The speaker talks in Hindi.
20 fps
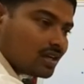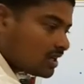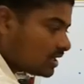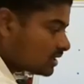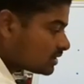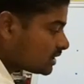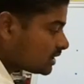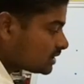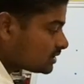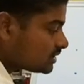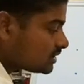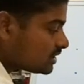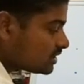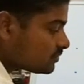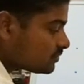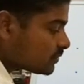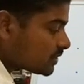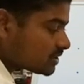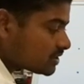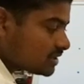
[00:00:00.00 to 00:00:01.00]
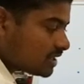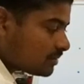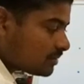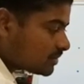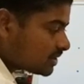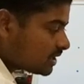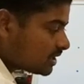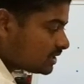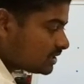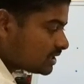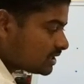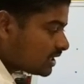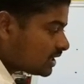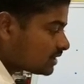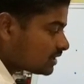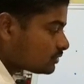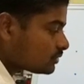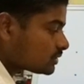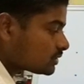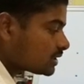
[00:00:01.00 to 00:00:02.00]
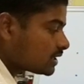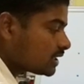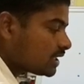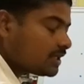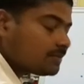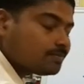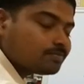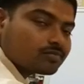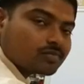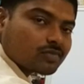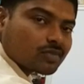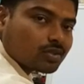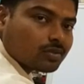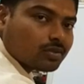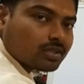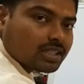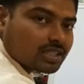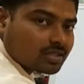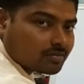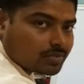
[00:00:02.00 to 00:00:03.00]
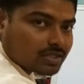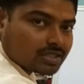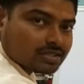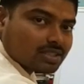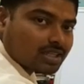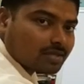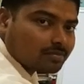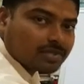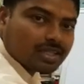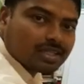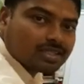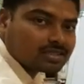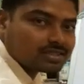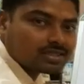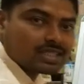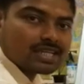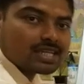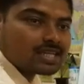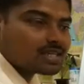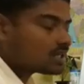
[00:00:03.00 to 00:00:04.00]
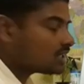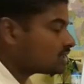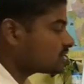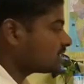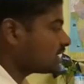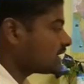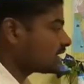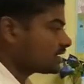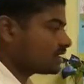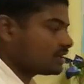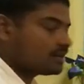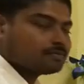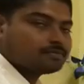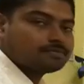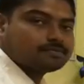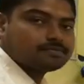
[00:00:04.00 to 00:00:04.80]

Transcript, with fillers: अर्थात तीन प्रश्न आपके यदि गलत होते हैं तो एक प्रश्न आपका सही कट जाएगा